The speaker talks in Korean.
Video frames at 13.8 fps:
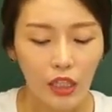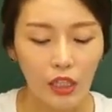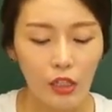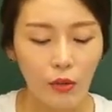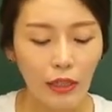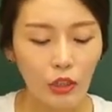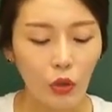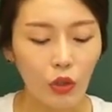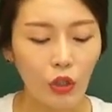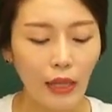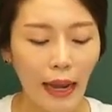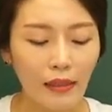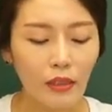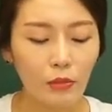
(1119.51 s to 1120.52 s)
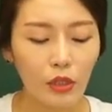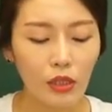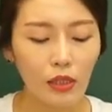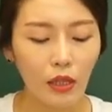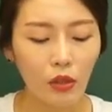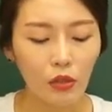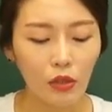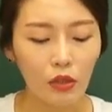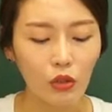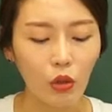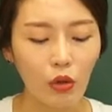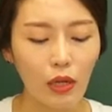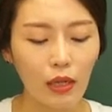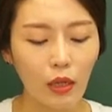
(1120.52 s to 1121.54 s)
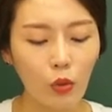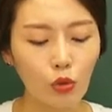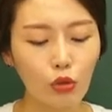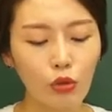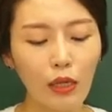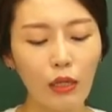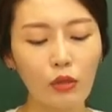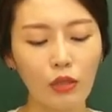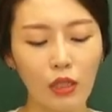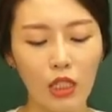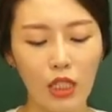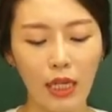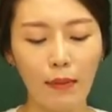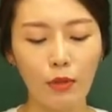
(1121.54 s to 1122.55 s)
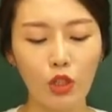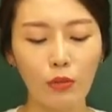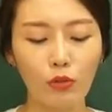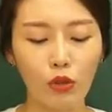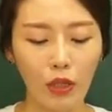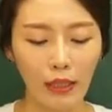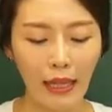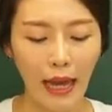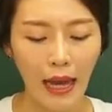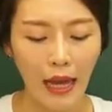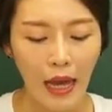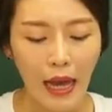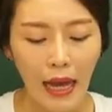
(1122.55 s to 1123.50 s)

이들과 전혀 다른 음식이 된 것은 젓갈과 고춧가루를 쓰기 시작하면서부터이다.